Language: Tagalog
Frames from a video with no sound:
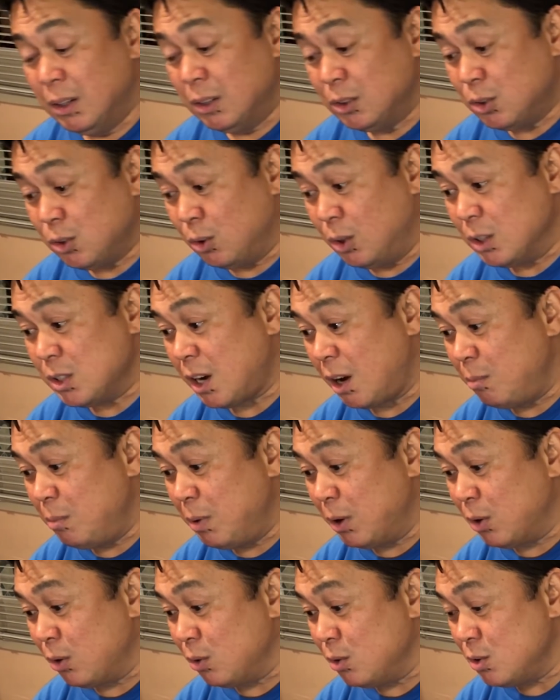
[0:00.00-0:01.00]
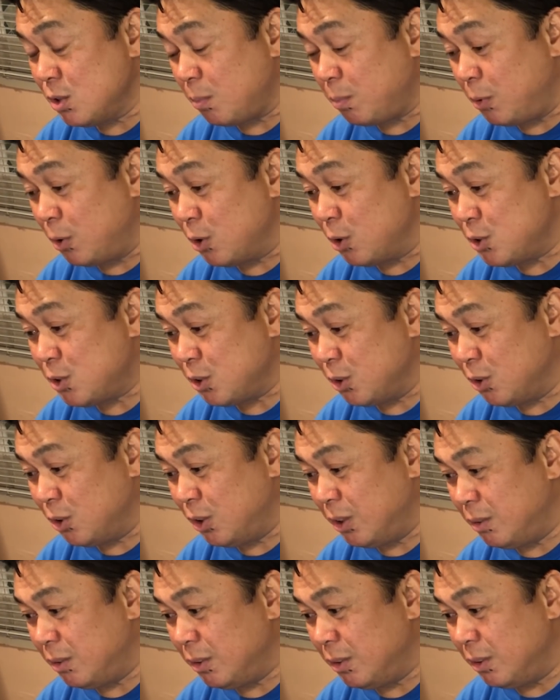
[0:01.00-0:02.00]
So ang sabi ko ron sa
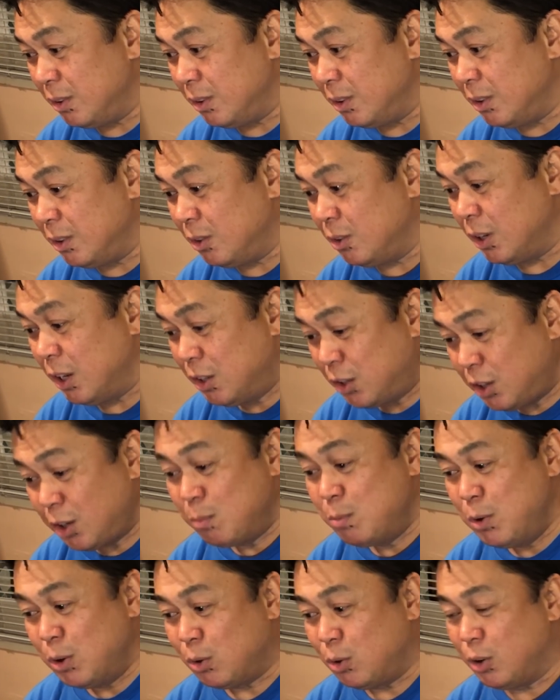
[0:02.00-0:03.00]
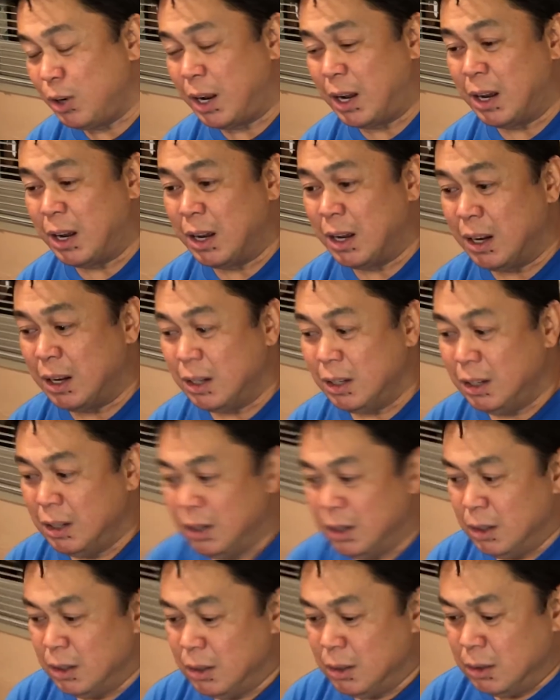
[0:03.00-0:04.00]
portion nung interview ko na
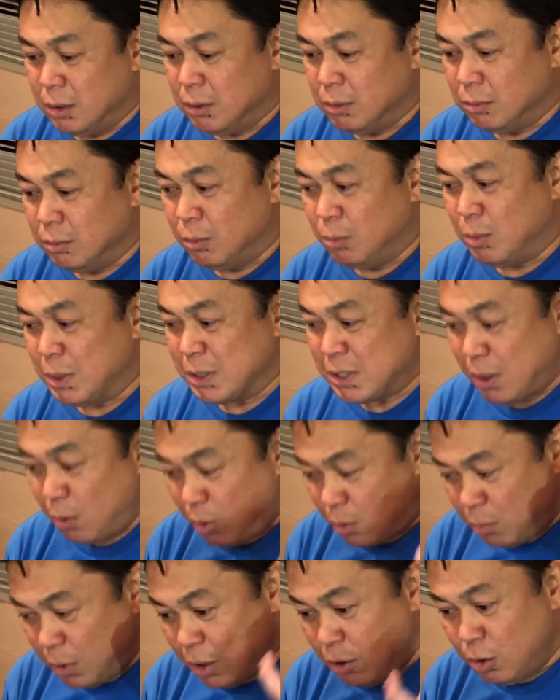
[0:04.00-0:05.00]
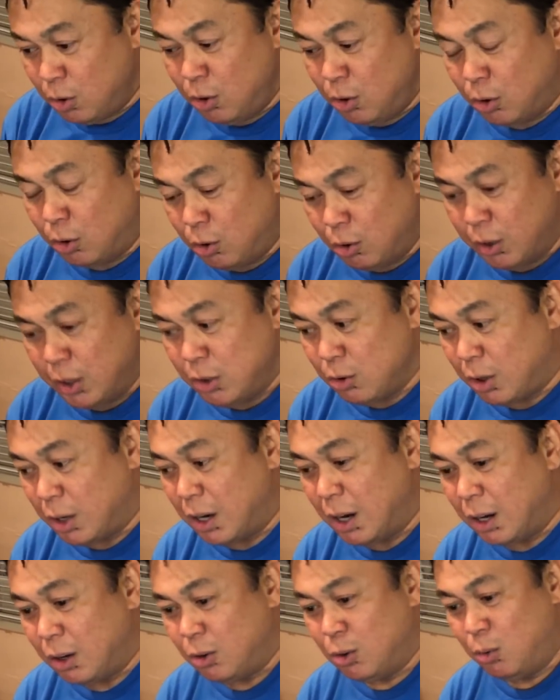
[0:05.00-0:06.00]
basta huwag mo lang lolokohin yung
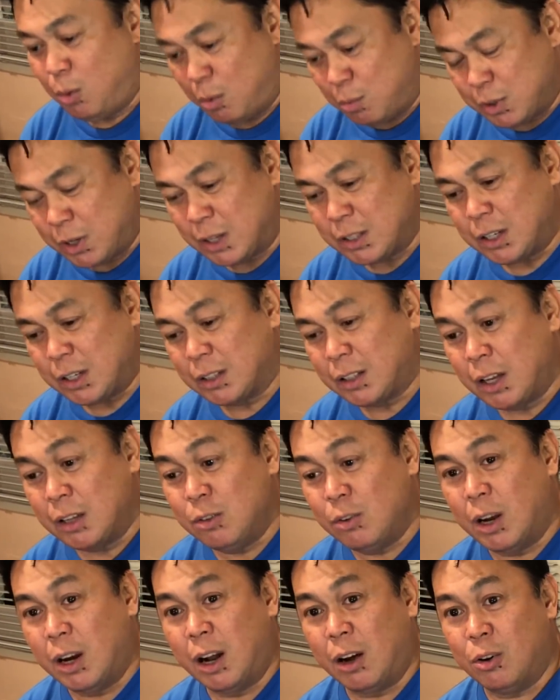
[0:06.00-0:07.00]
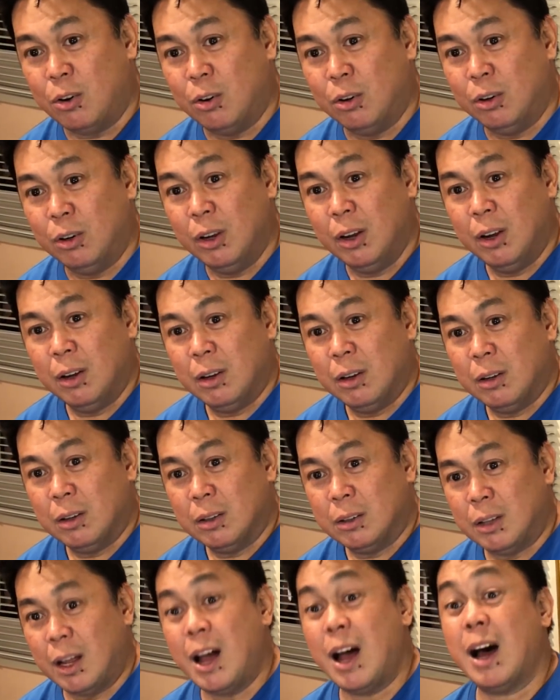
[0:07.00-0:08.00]
anak ko, huwag mo sasaktan yung anak ko,
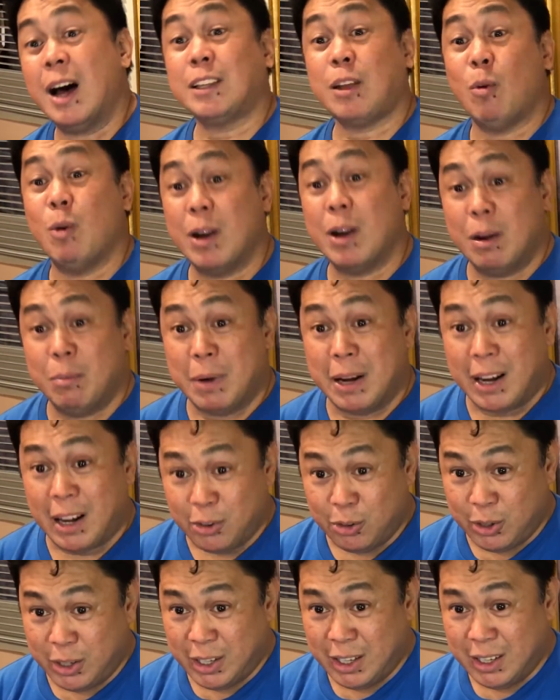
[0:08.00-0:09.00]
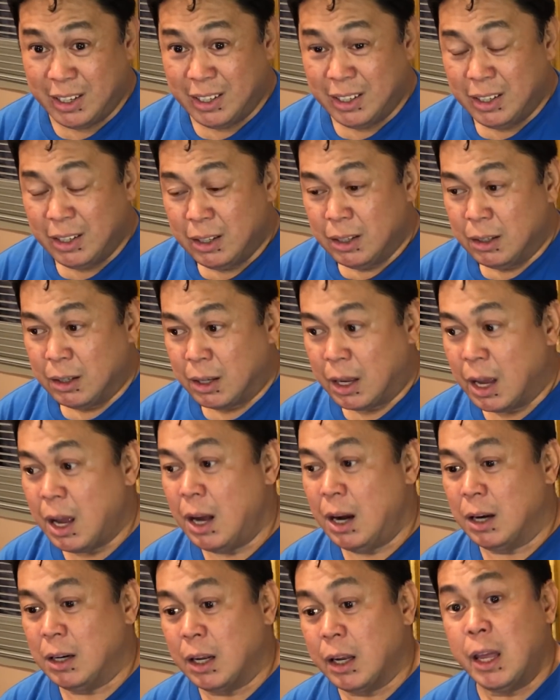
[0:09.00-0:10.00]
mm. nakakatawa naman ako eh.
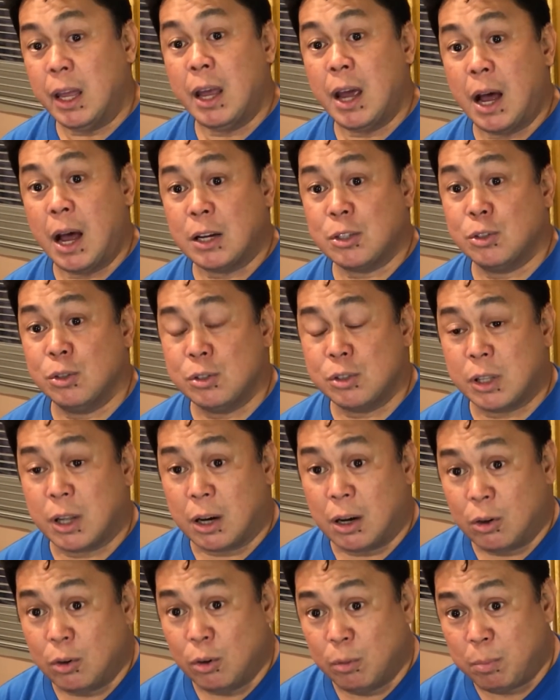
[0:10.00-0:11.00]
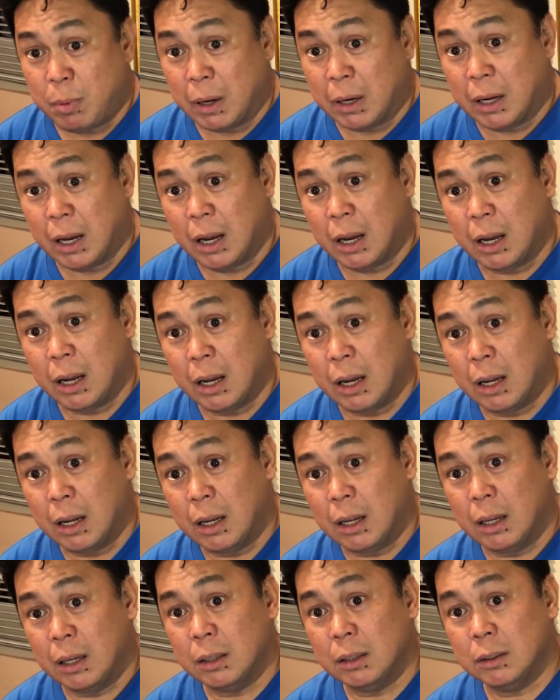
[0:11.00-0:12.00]
Kaya lang, nagiging action star ako pagka
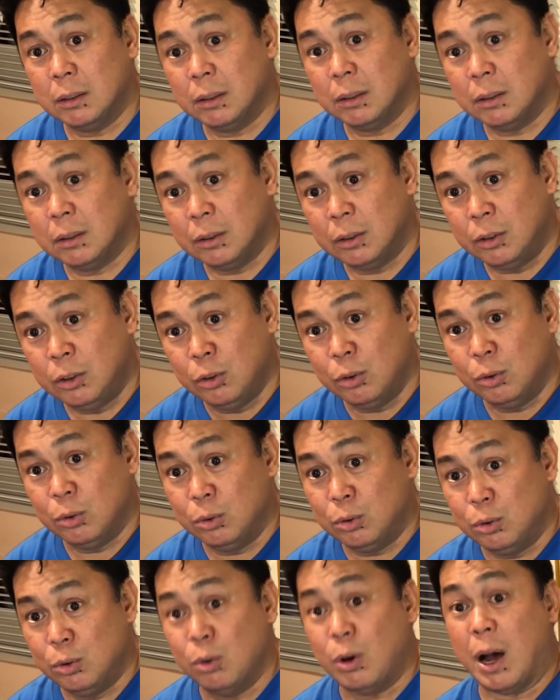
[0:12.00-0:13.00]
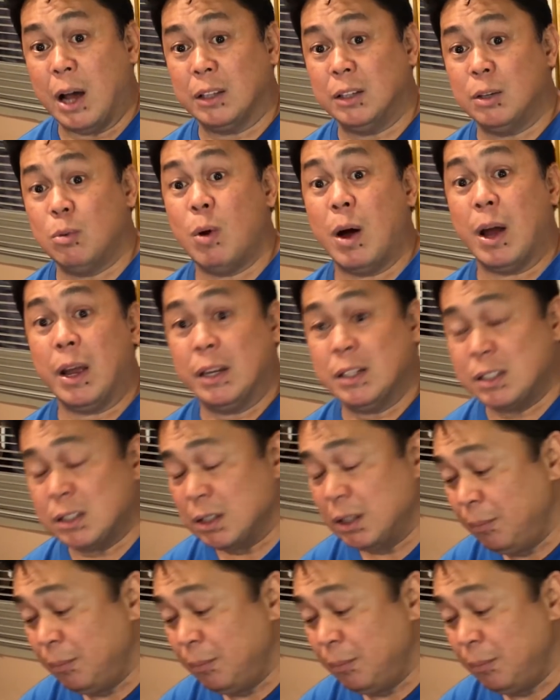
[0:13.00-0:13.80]
you do otherwise.